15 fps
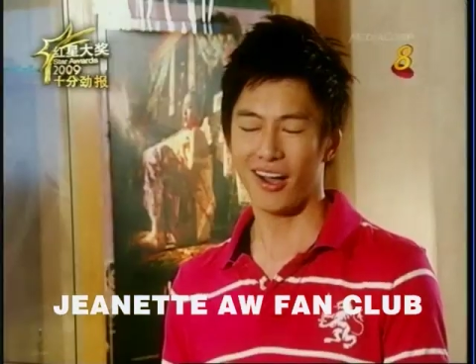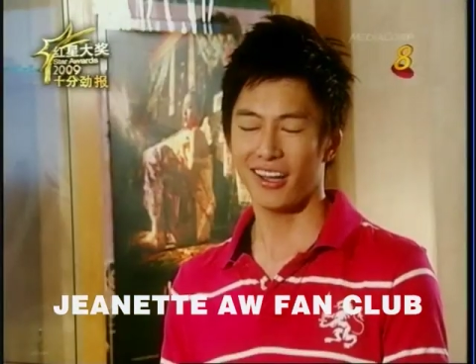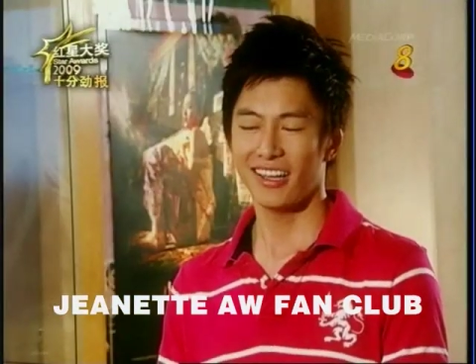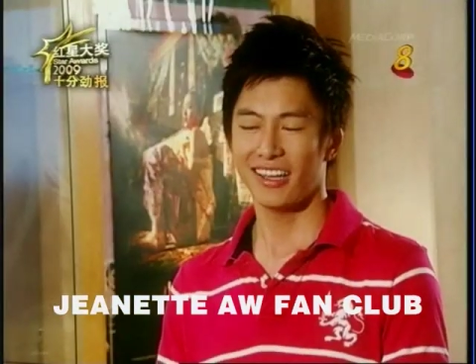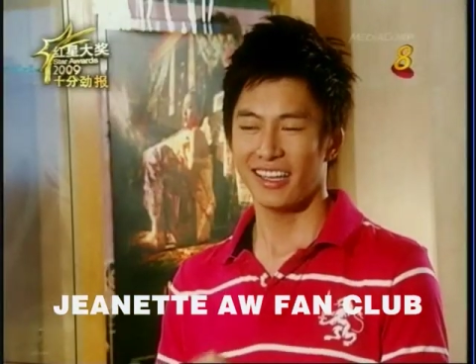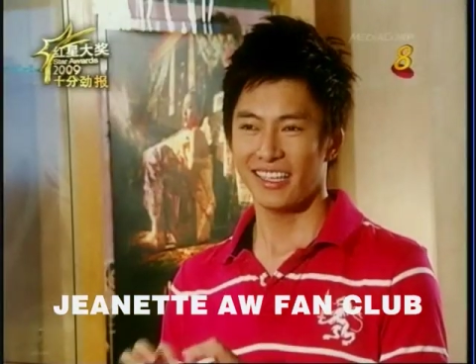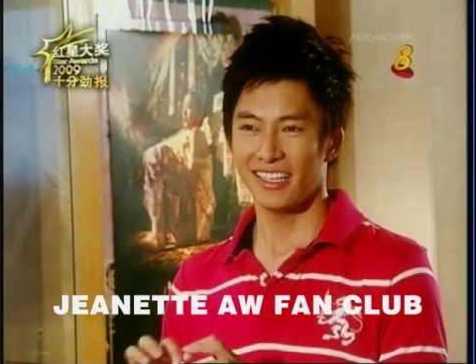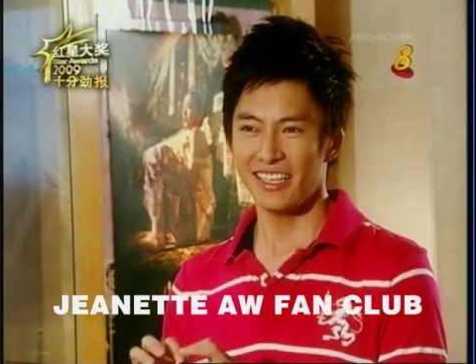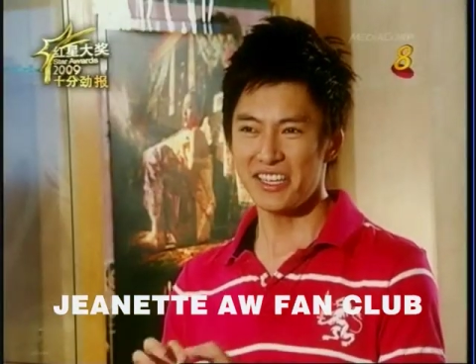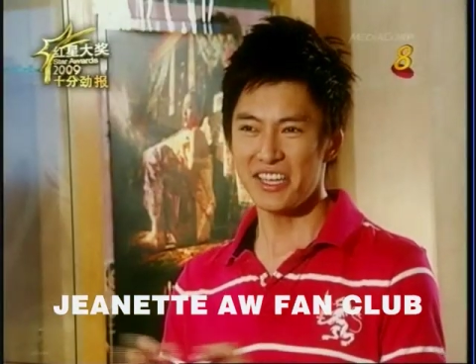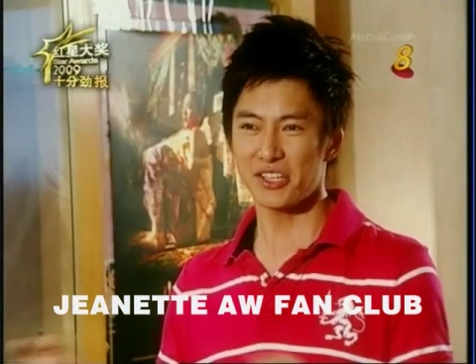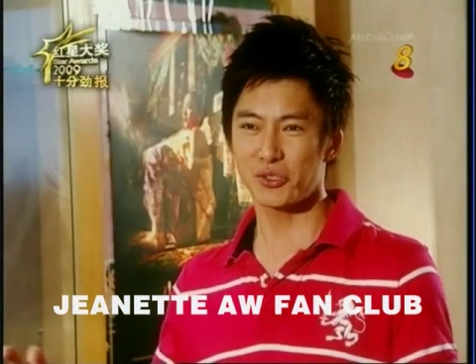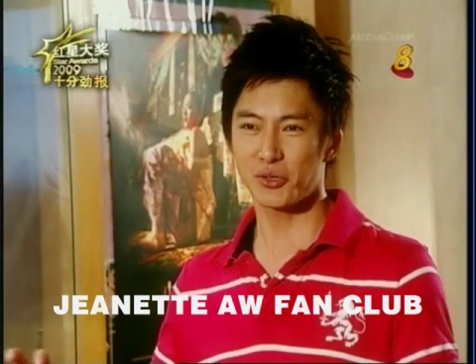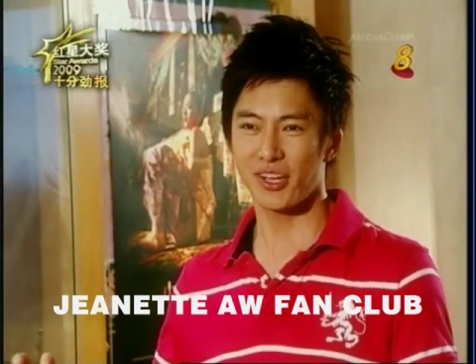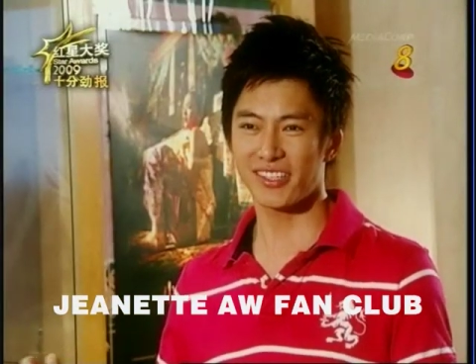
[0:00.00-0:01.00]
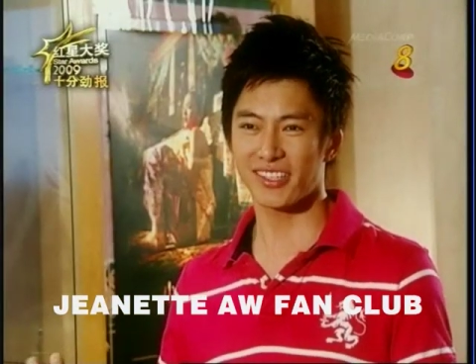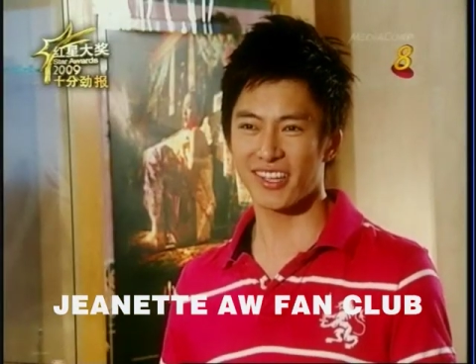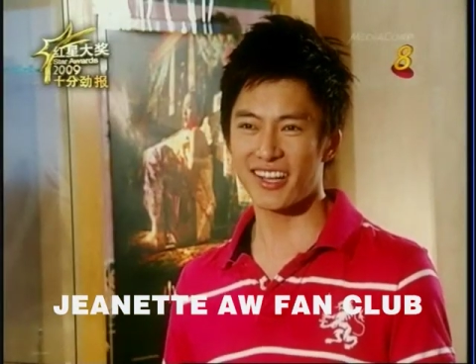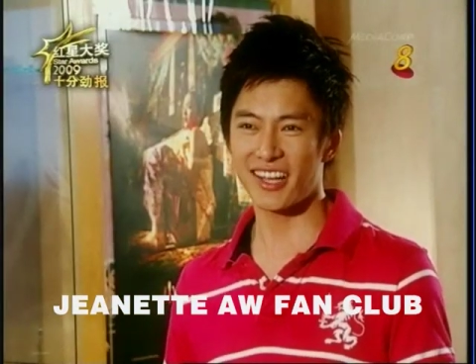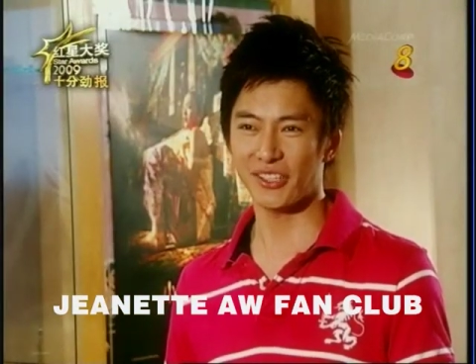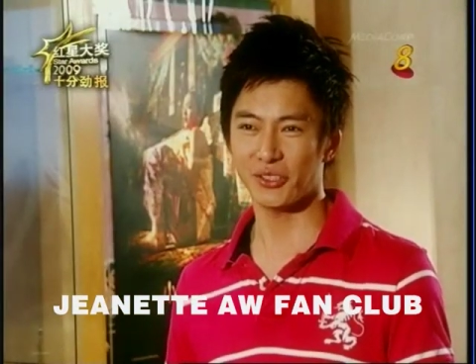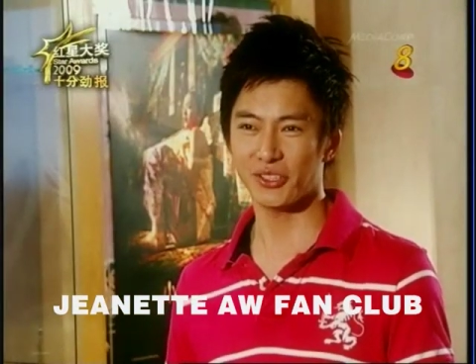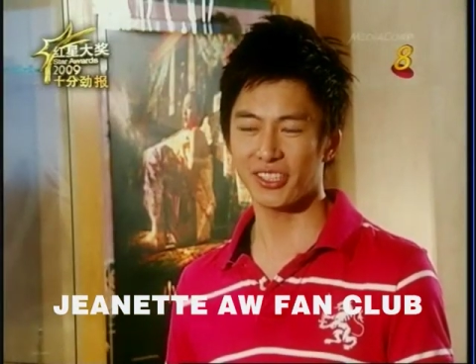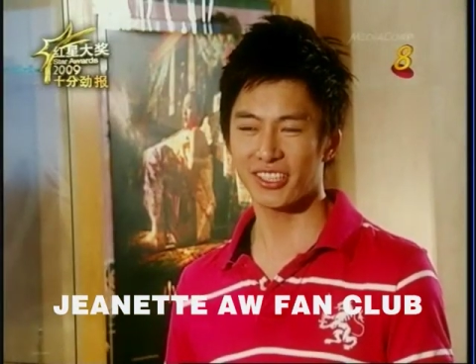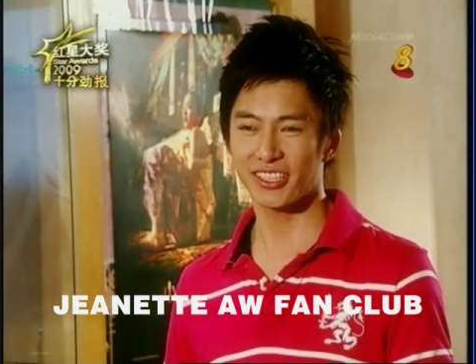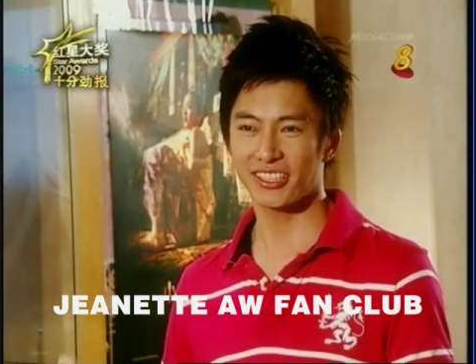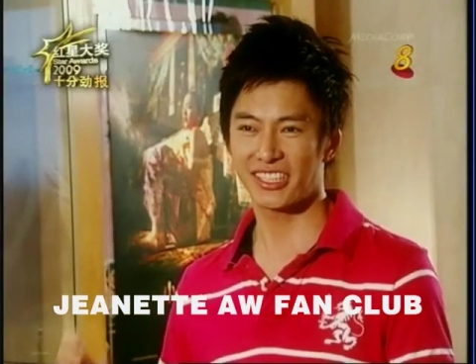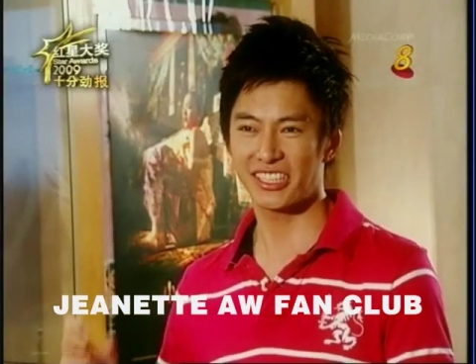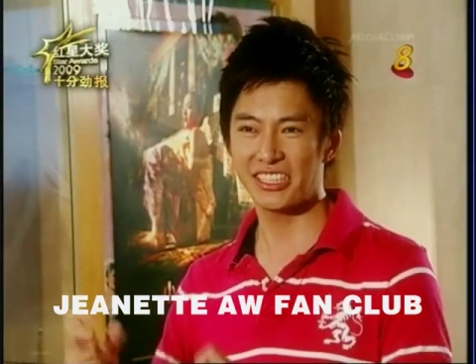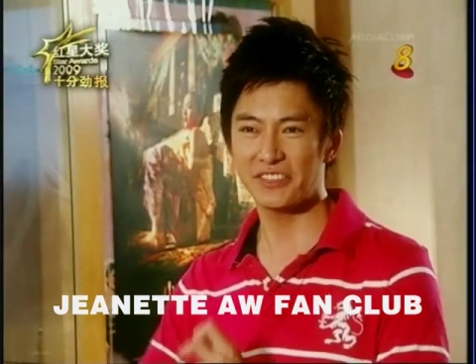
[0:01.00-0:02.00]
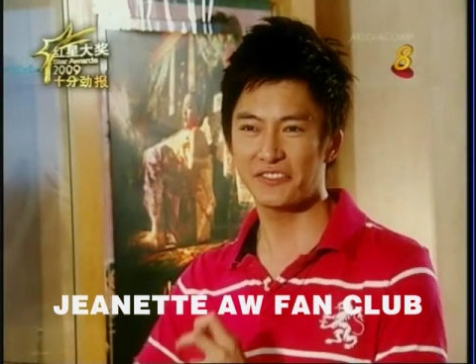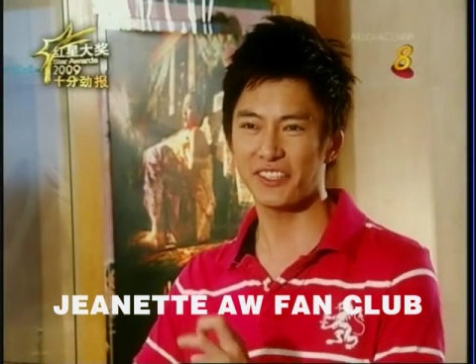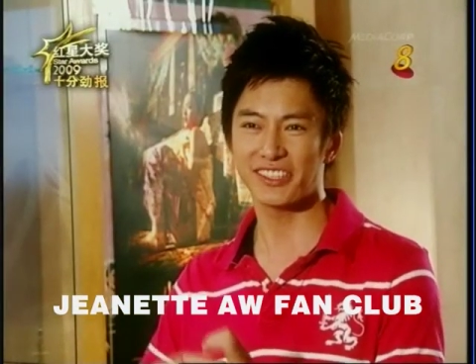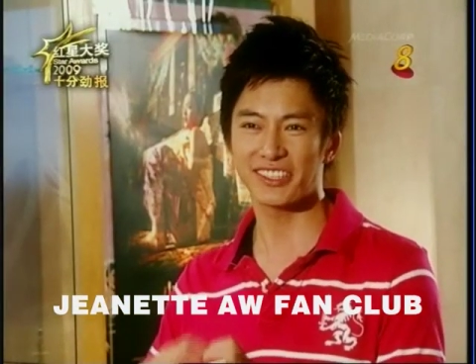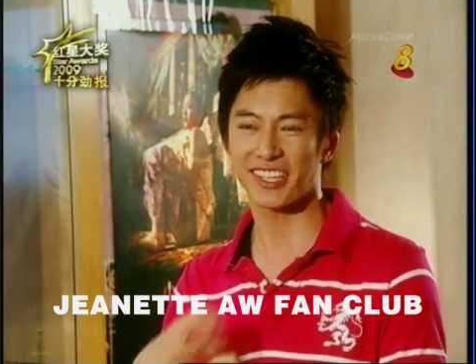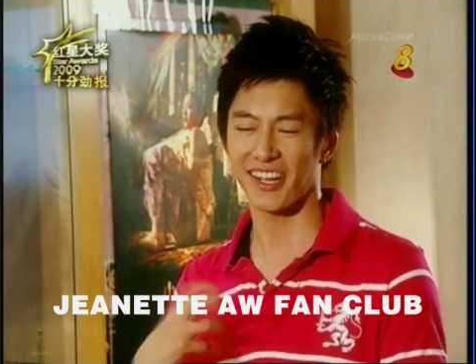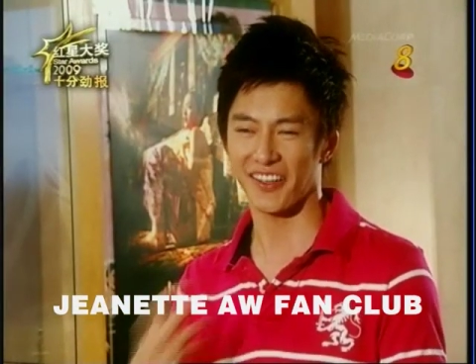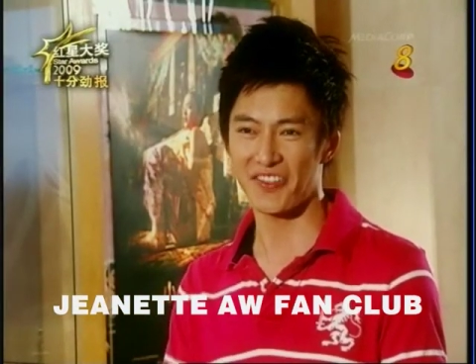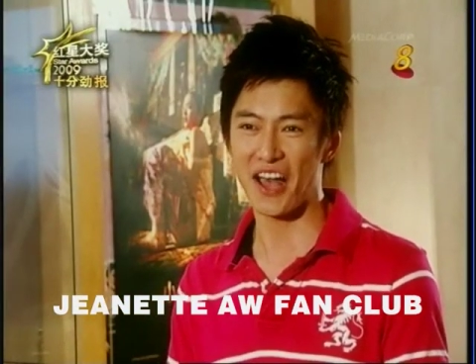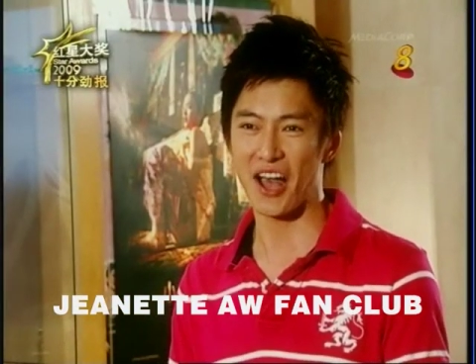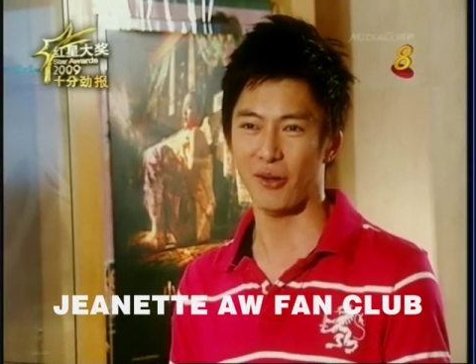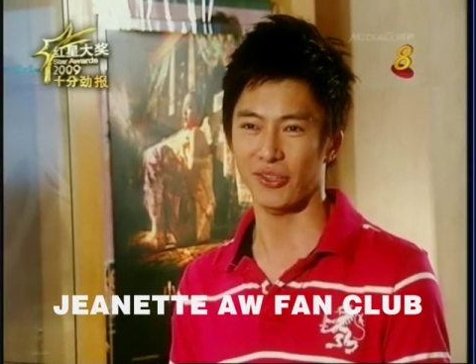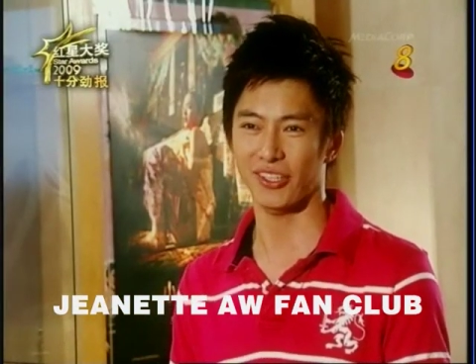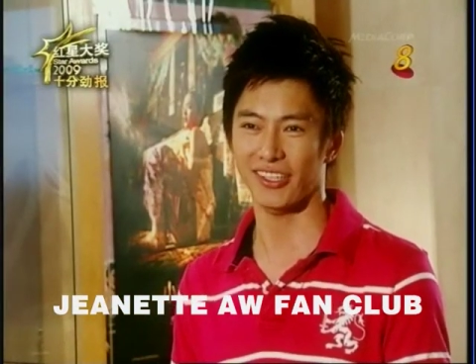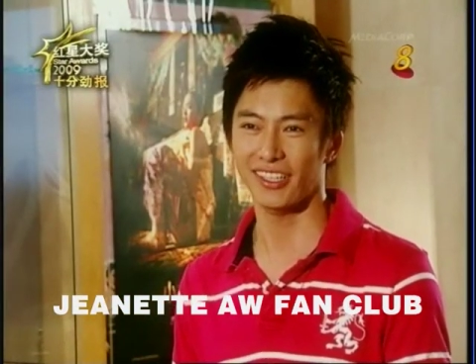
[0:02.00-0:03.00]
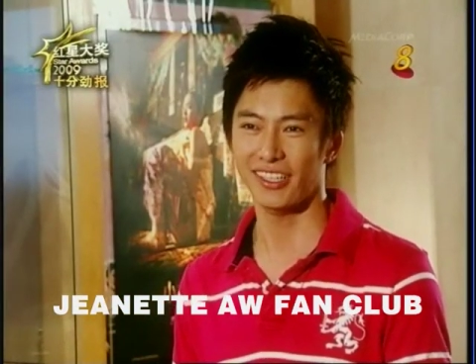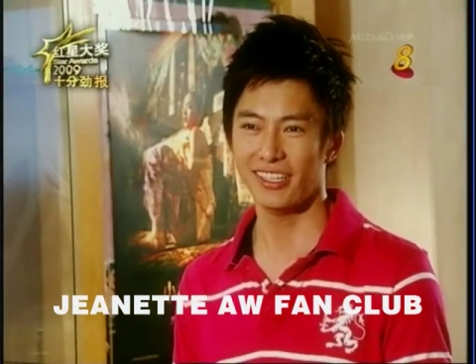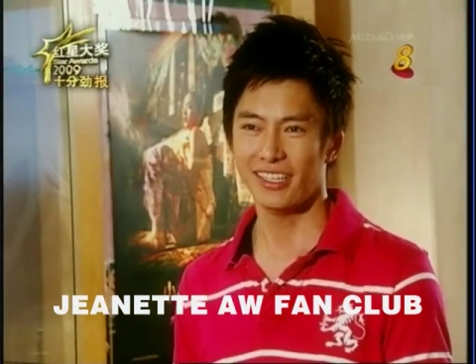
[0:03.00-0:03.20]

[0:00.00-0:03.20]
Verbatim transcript: 哇，一念出来，整个感觉那个气氛是很好的，